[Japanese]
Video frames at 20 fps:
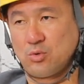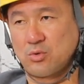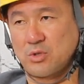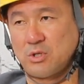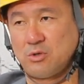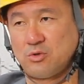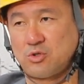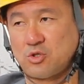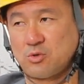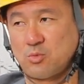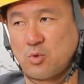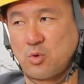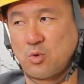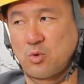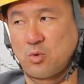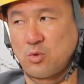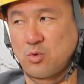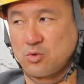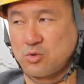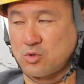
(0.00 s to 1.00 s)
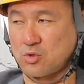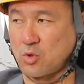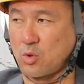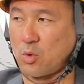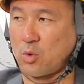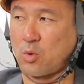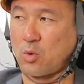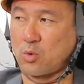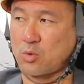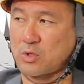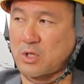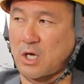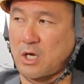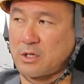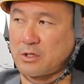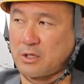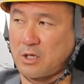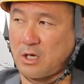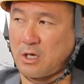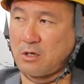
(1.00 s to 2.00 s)
でうちもそう
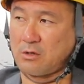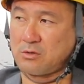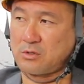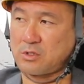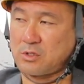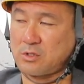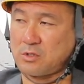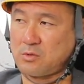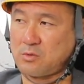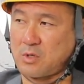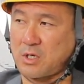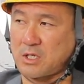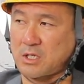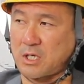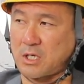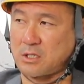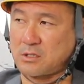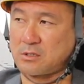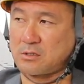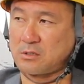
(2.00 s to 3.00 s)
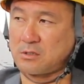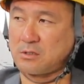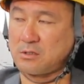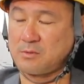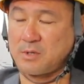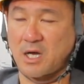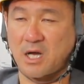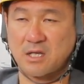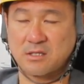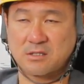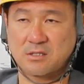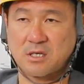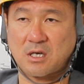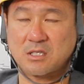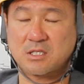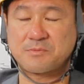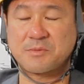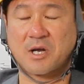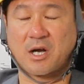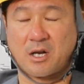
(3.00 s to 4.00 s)
だねうちは何時目20
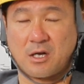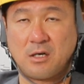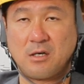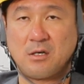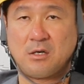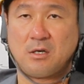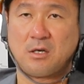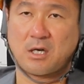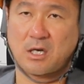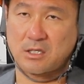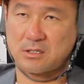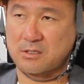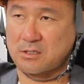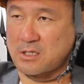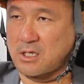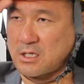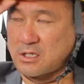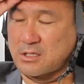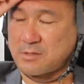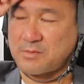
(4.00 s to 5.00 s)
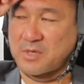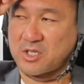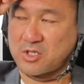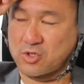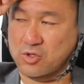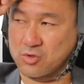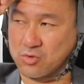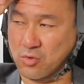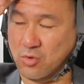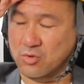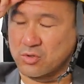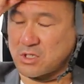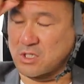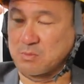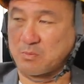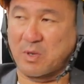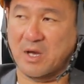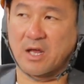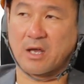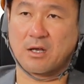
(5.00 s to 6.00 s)
日時めかな20日時め15
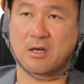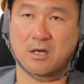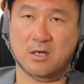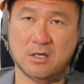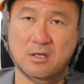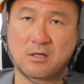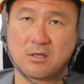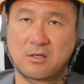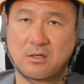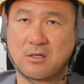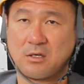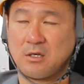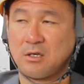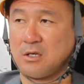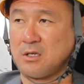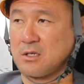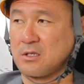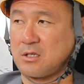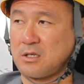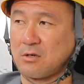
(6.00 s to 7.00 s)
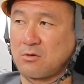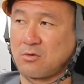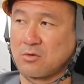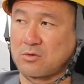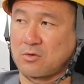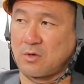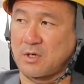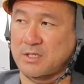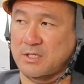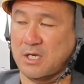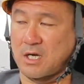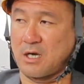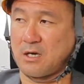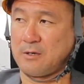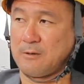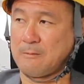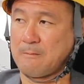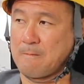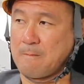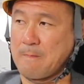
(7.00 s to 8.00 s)
日払いかなってことは
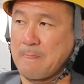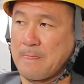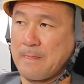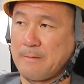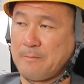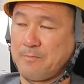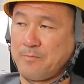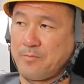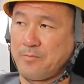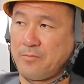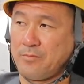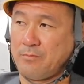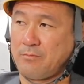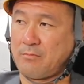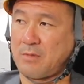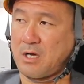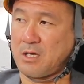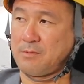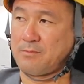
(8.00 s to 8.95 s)
さま